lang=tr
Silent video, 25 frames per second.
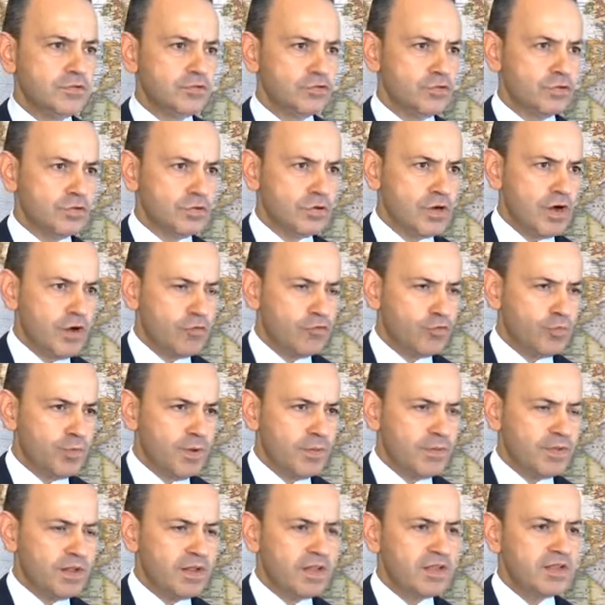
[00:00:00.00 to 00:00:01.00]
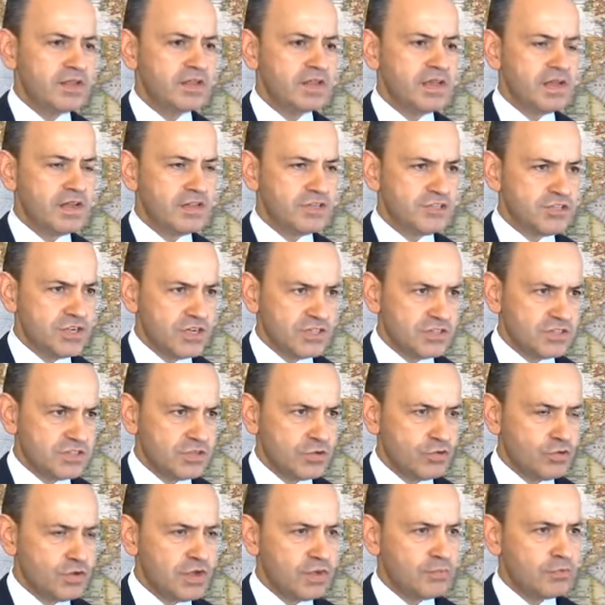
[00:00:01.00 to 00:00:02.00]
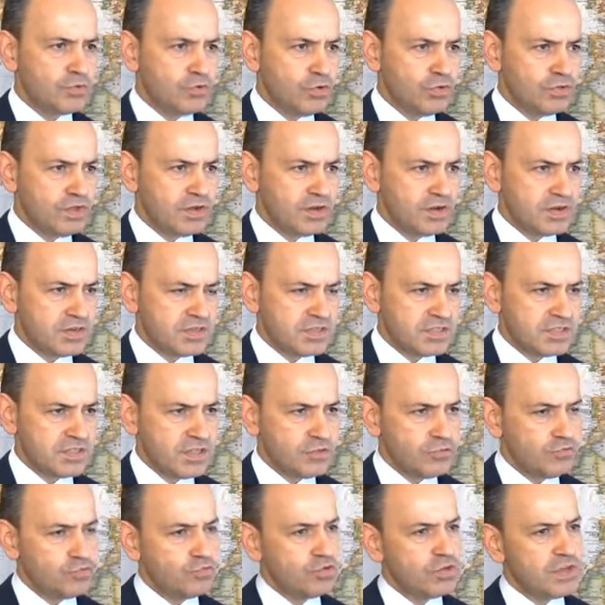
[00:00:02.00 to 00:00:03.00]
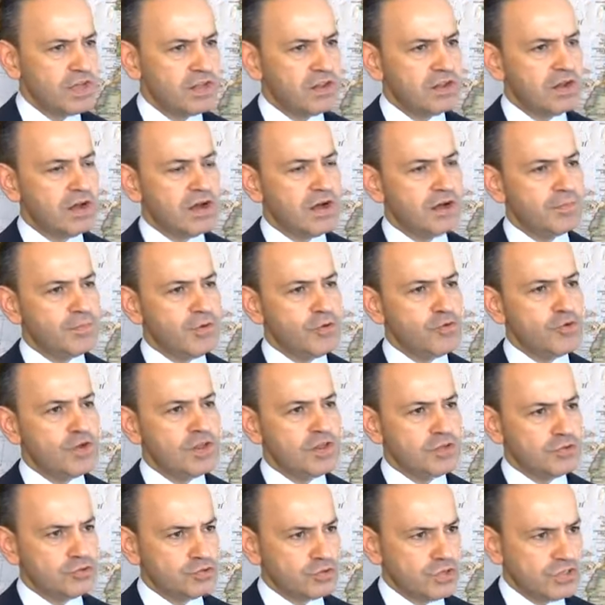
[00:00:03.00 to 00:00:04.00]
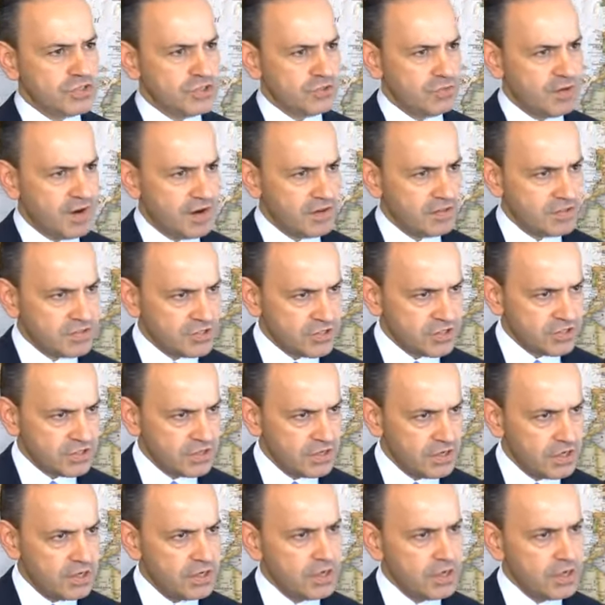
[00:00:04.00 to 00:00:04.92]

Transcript: e, Avrupa Birliği'nin geleceği açısından önemli konular arasında Türkiye'nin AB üyeliği süreci vardır.